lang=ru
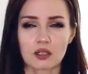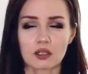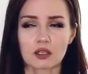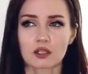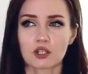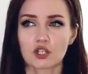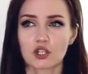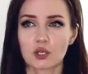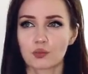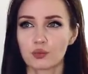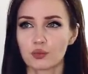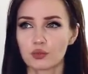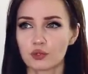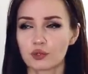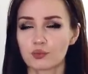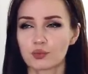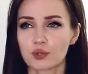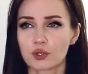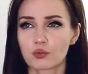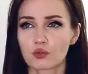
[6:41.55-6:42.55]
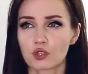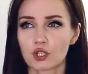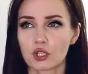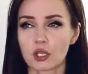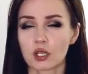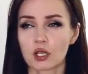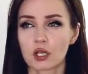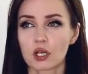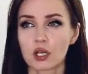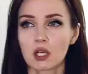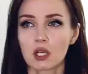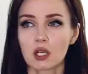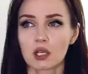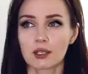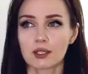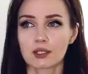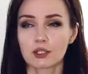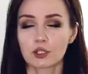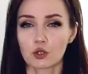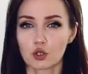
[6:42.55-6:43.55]
э, шампуни, потому что
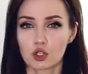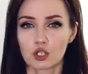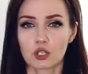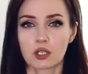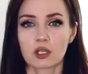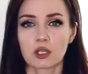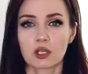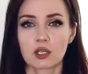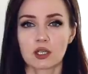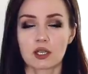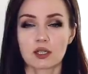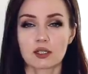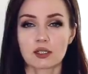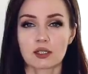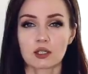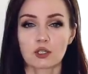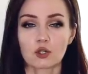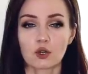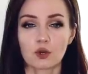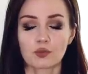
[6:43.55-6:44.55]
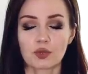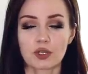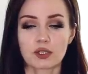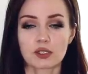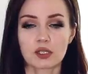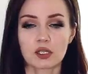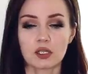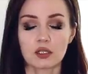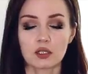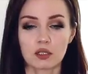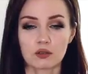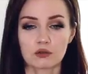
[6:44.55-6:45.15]
э, тоже на них есть огромная скидка.